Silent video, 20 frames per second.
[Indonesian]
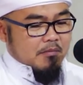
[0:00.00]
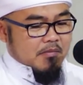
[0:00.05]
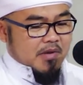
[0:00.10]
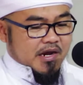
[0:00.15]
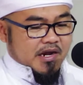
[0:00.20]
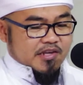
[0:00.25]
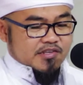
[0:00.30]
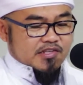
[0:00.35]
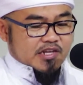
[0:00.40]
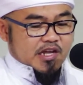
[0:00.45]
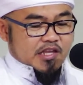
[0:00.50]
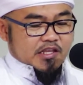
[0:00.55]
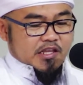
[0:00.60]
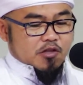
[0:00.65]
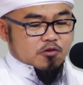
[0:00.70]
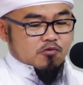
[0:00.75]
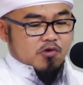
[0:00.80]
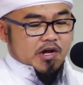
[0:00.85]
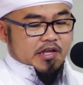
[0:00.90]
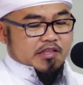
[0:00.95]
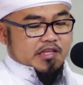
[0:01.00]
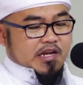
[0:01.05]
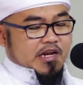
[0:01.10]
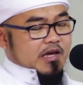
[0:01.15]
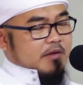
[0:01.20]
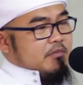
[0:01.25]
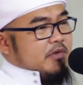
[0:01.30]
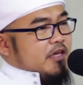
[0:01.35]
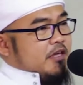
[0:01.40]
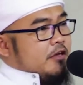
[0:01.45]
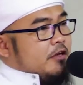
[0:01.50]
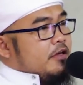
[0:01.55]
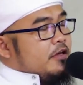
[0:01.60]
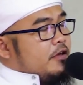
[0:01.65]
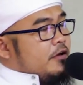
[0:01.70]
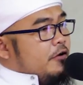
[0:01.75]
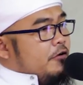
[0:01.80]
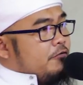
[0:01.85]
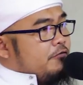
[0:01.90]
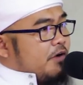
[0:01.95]
Maka saat itu kata
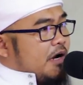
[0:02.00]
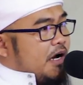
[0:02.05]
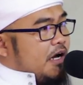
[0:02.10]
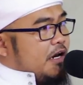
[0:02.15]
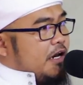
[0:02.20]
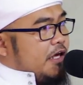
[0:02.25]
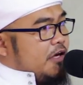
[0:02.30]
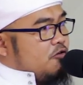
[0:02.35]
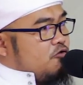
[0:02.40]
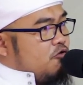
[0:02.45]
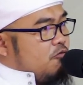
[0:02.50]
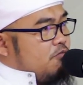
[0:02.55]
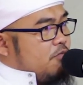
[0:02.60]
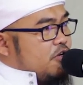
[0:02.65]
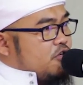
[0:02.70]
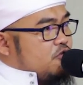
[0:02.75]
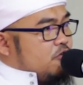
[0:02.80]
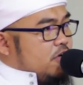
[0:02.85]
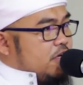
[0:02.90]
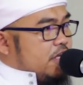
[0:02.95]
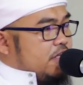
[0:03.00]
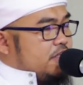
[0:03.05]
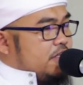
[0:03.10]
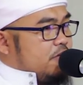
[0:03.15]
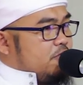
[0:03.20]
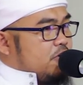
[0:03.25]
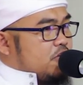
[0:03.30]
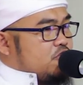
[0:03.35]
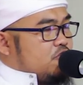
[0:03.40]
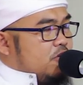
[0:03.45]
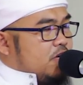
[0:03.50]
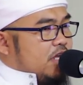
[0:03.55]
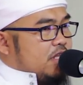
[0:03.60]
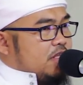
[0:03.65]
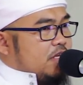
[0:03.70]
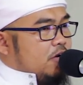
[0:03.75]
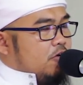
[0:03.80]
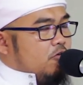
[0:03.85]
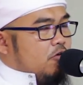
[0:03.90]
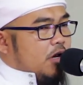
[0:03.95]
Nabi, fa'alaikum bisunnati wa
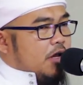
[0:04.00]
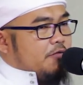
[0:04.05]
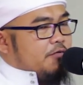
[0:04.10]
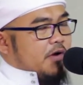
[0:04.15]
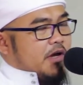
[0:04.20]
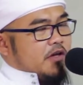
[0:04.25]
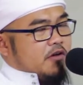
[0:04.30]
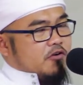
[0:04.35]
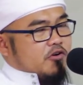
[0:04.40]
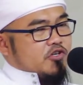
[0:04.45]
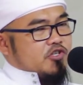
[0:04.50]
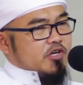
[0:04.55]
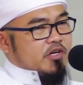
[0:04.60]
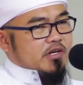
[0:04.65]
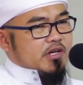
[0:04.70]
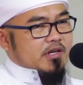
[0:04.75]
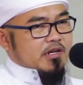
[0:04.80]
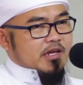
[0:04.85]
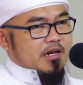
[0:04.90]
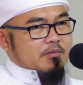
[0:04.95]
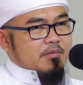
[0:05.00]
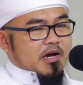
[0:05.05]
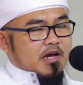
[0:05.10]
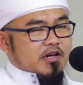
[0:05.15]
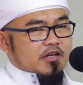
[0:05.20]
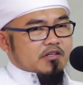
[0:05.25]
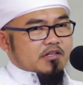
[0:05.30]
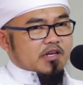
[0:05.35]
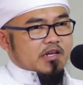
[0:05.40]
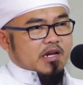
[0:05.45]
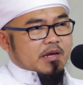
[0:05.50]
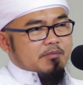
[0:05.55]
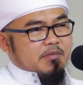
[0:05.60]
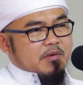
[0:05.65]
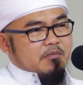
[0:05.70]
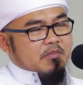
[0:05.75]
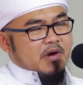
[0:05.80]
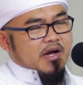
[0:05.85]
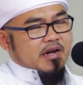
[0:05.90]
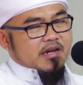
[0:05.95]
sunnatil khulafai rasyidin al mahdiyina
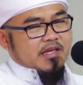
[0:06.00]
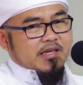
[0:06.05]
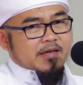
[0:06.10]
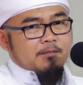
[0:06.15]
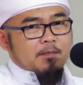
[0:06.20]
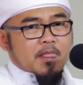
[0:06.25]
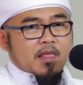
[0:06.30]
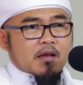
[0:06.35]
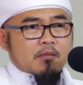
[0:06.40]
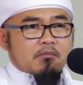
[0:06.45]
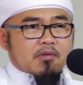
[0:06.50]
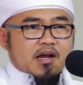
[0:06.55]
min ba'di.